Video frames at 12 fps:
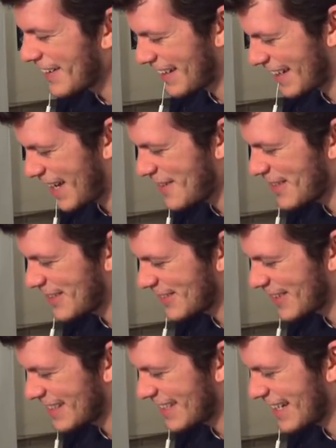ok, metto
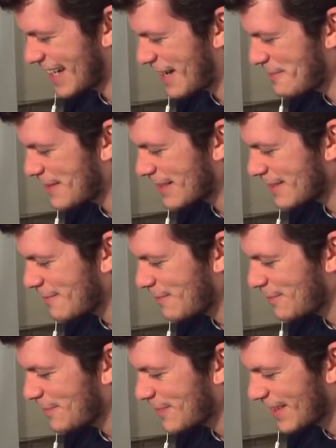una telecamera.
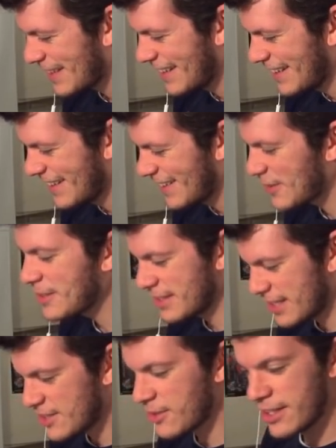Ho gli
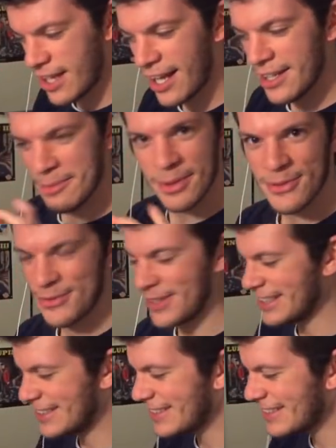stessi occhiali,
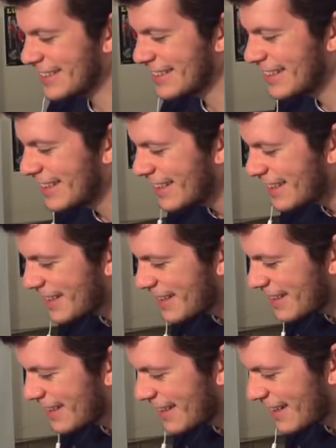perfetto.
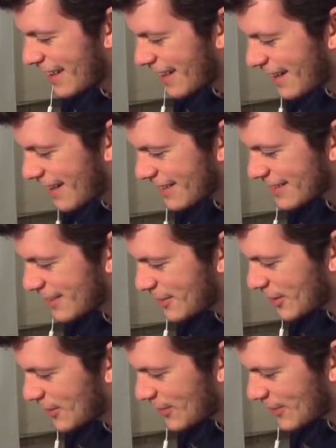Cosa
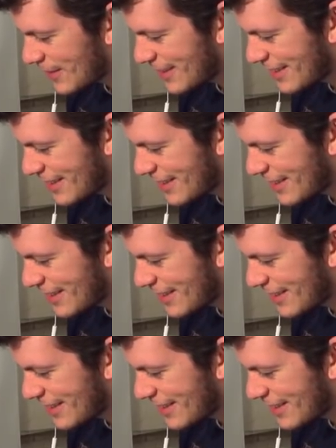vedono?